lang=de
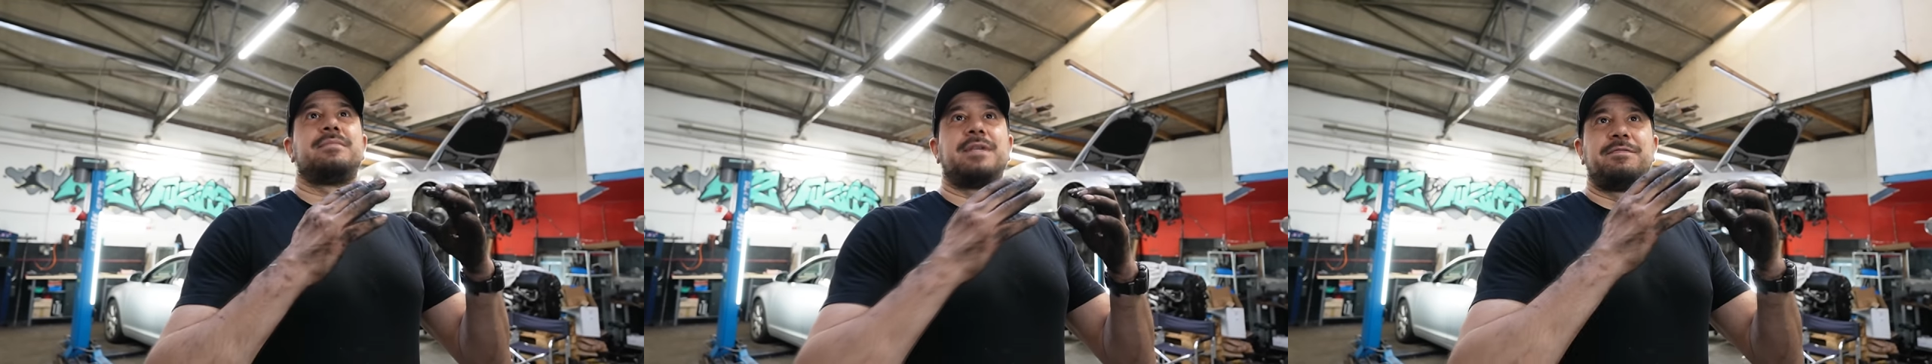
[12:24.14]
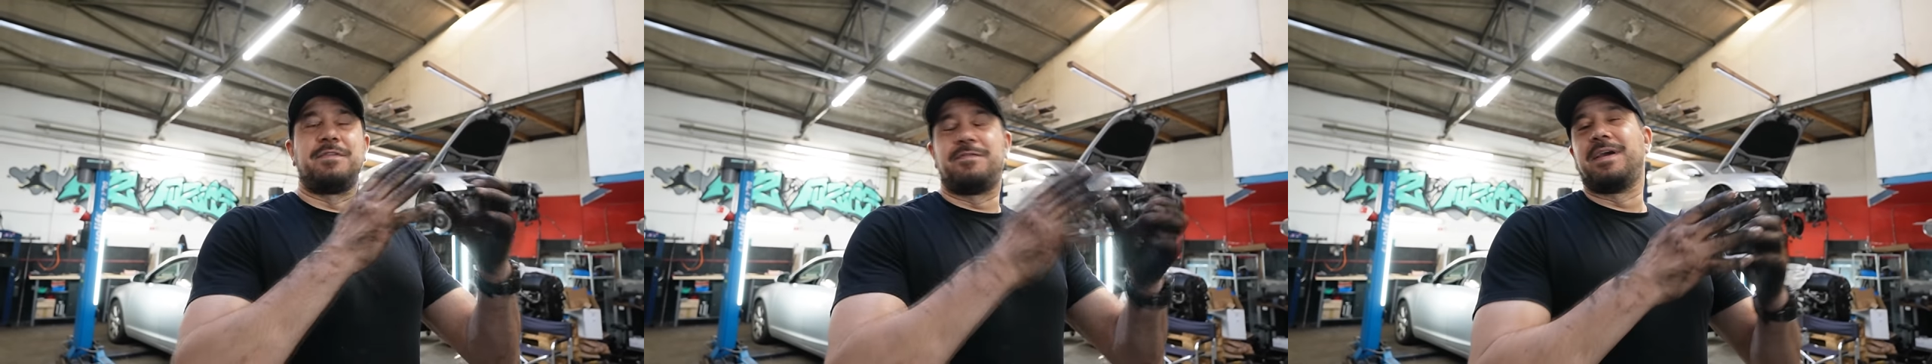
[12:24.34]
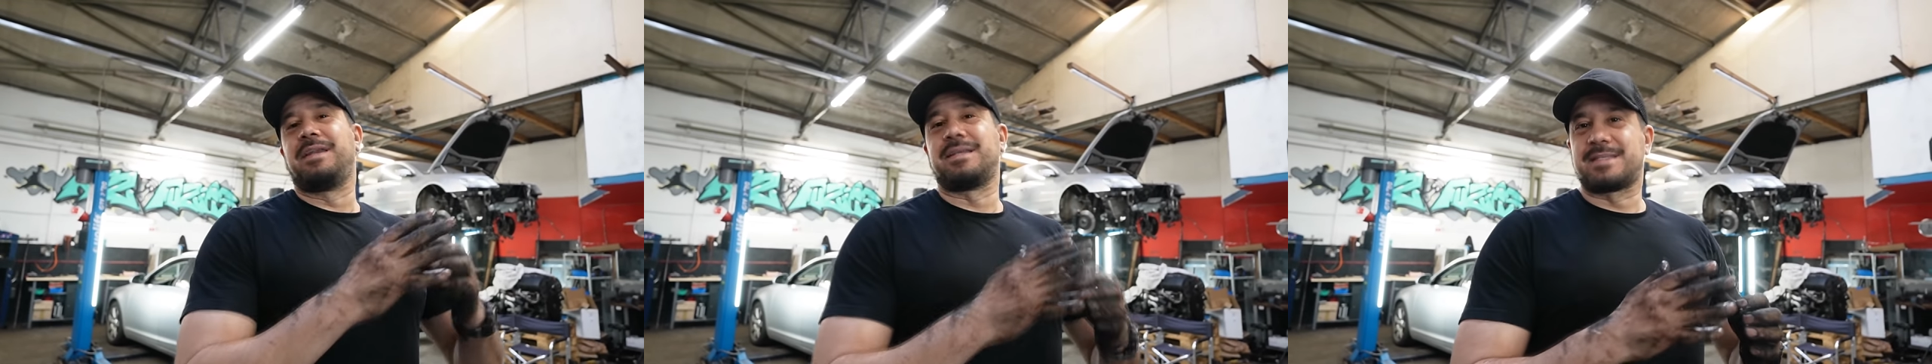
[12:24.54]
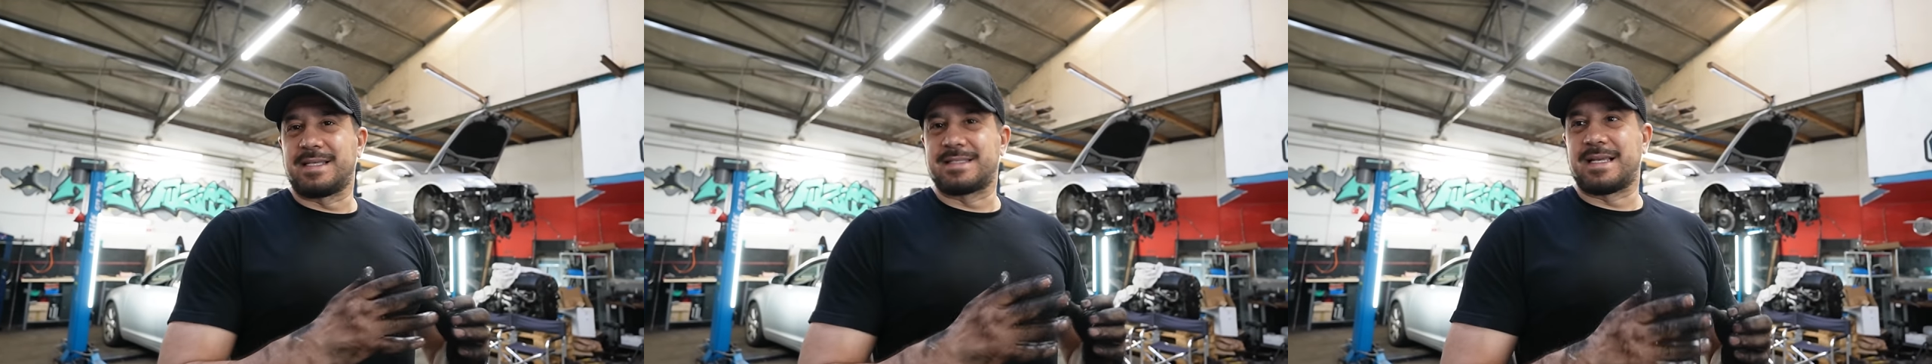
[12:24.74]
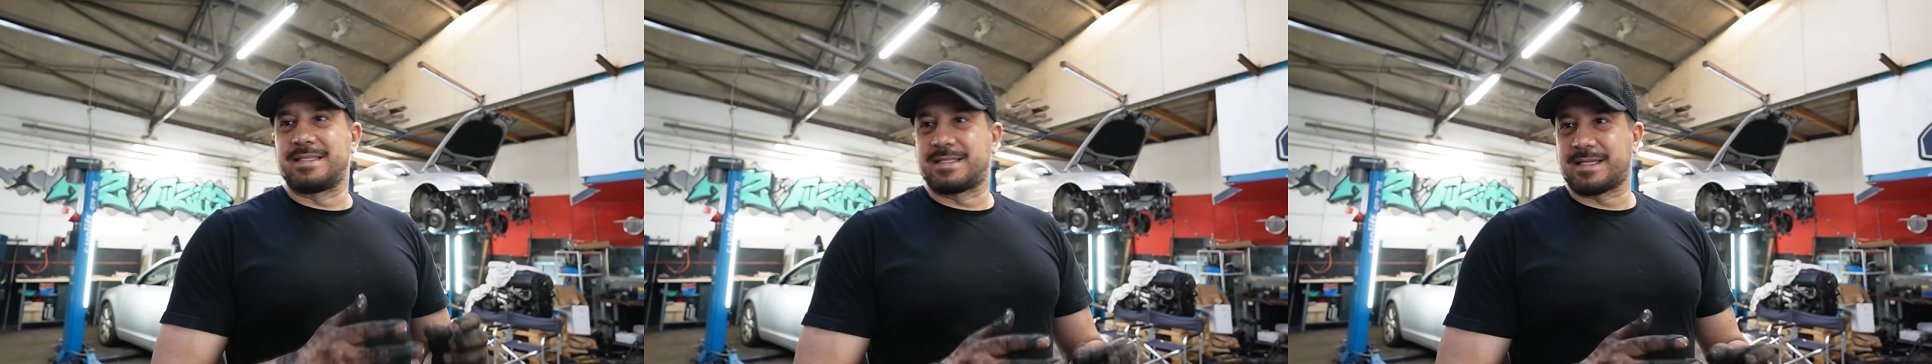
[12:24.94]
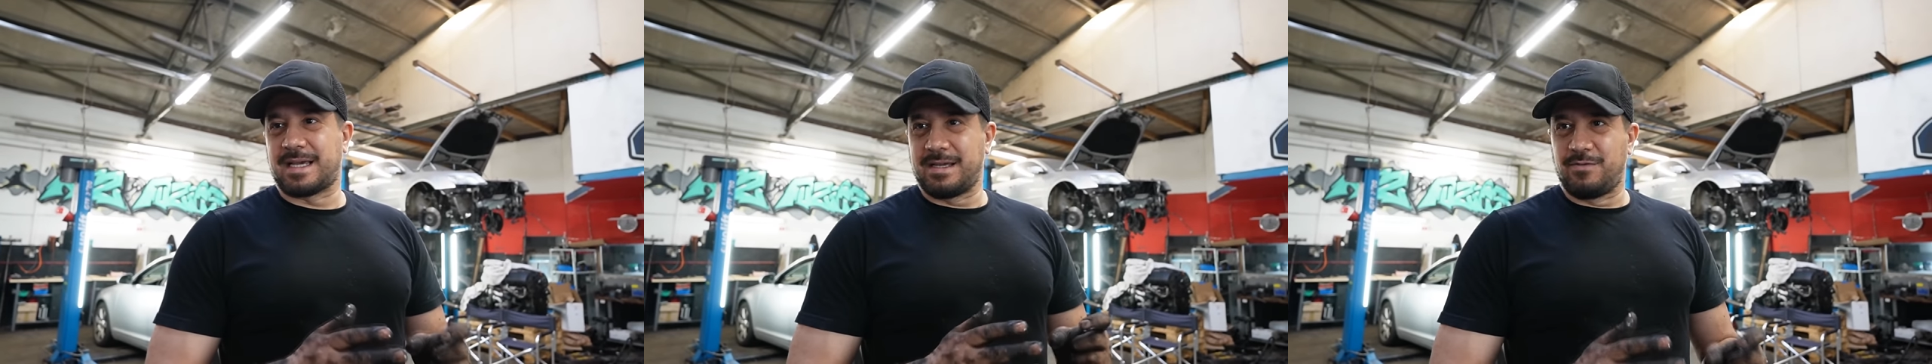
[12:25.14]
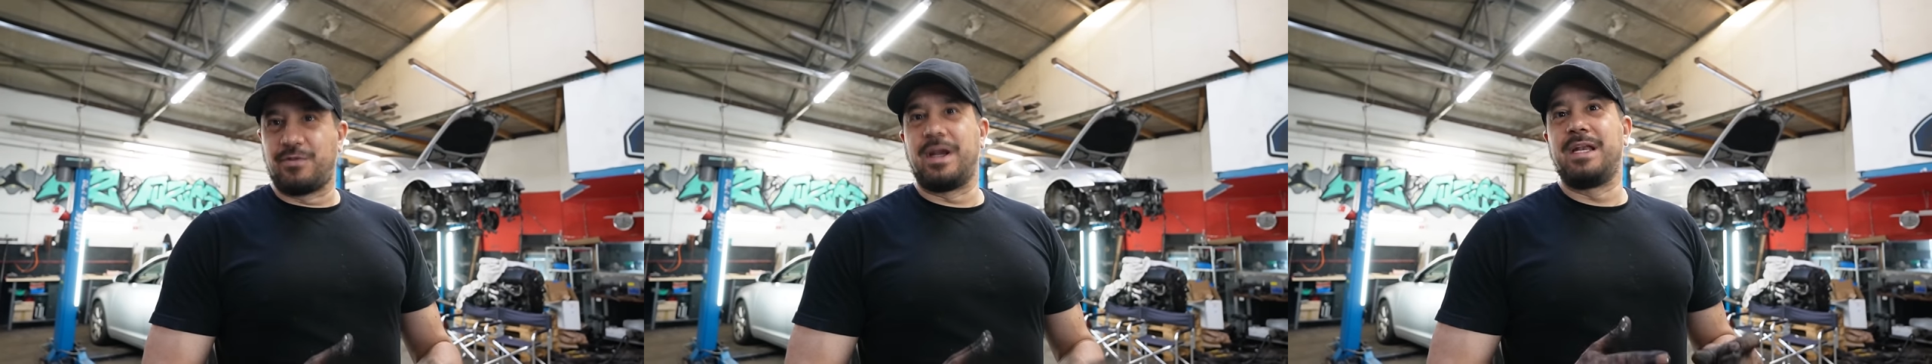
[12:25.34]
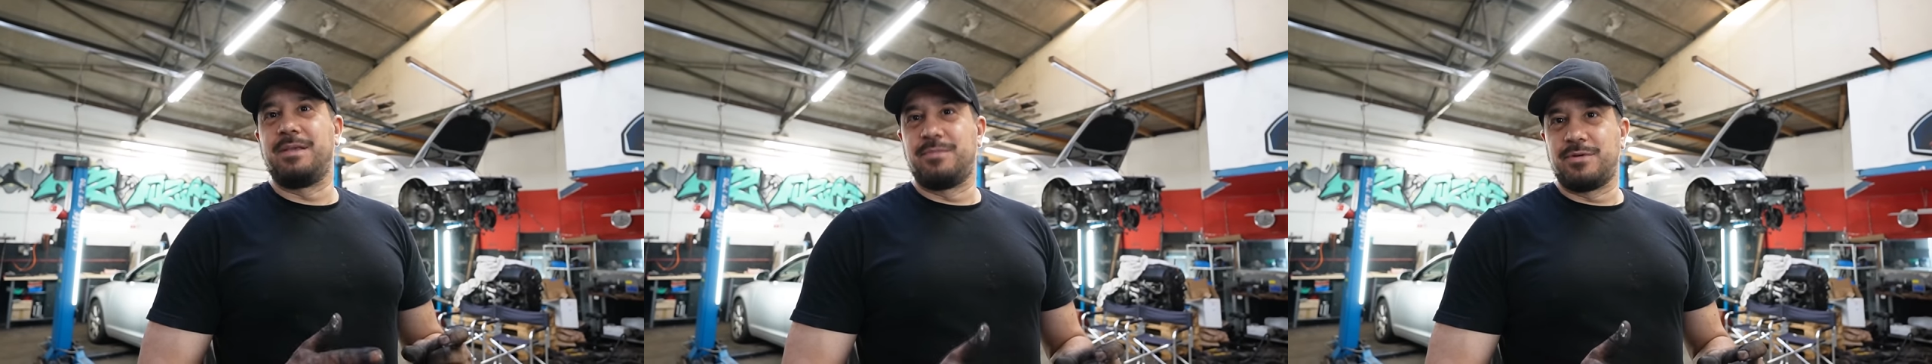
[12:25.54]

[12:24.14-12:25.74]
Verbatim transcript: Ne, wir werden das jetzt als Rallye